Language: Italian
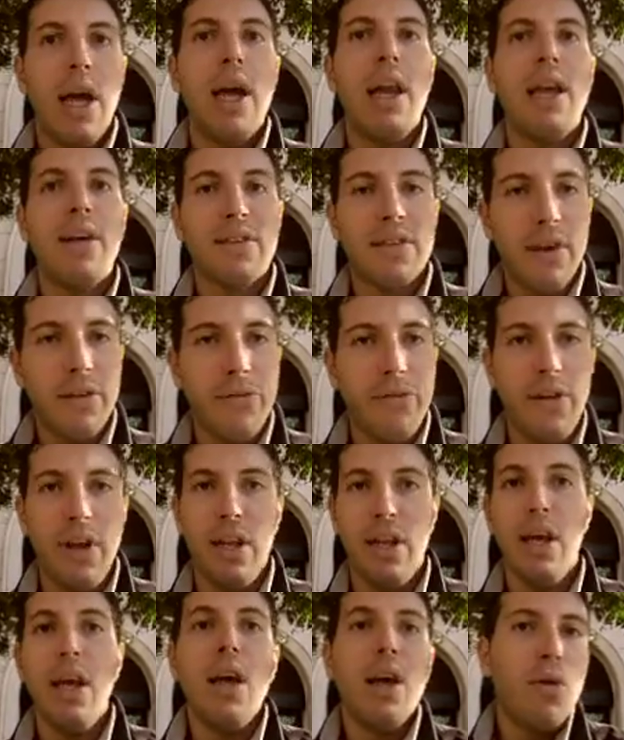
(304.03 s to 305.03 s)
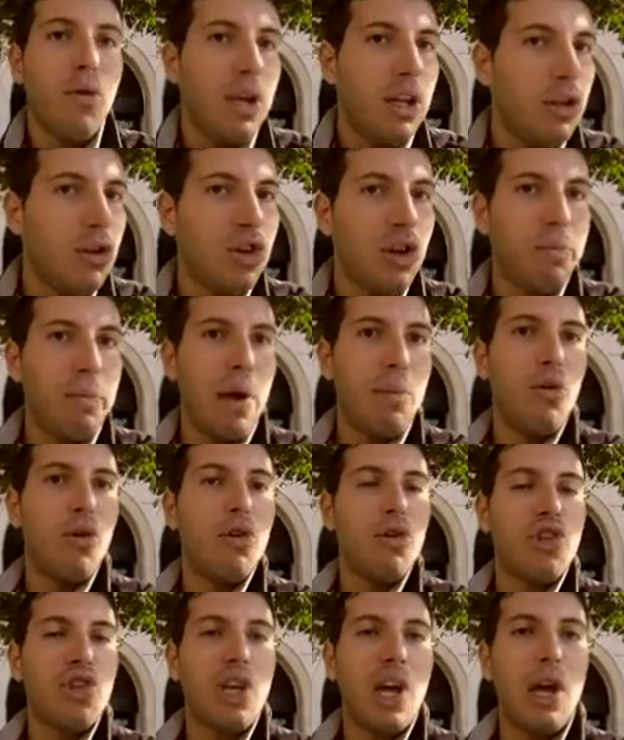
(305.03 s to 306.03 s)
Pure. E la Schiaffini. Quindi noi abbiamo
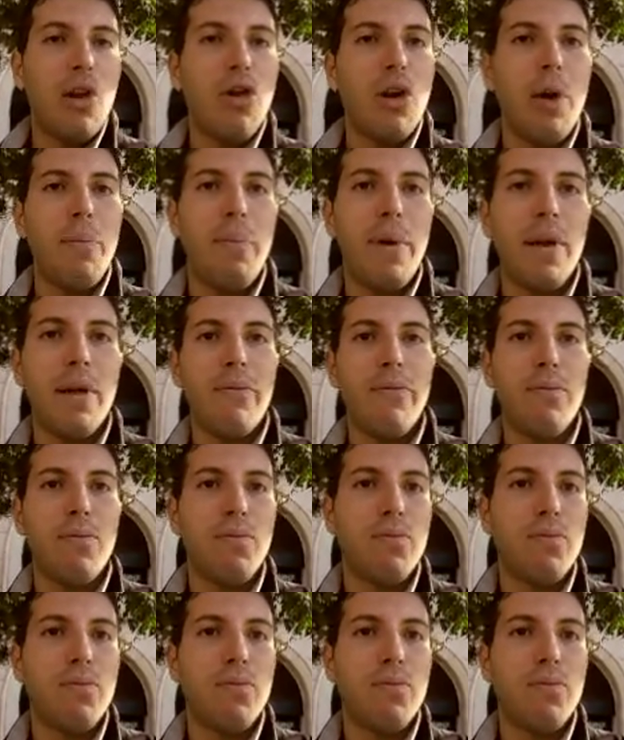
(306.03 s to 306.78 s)
Cocciano che per